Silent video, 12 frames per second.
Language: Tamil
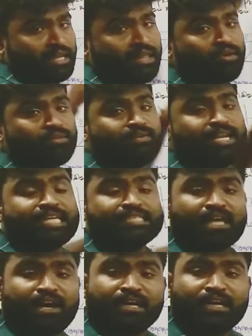அதாவது
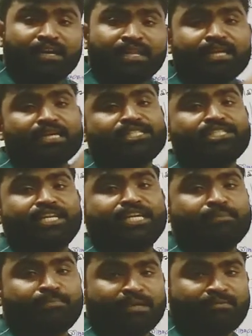விலைசார் கேளு நிகழ்ச்சியை
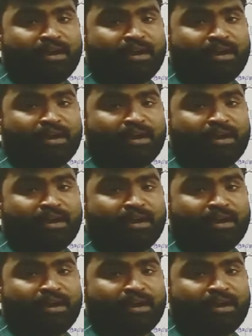நீங்கள் எப்படி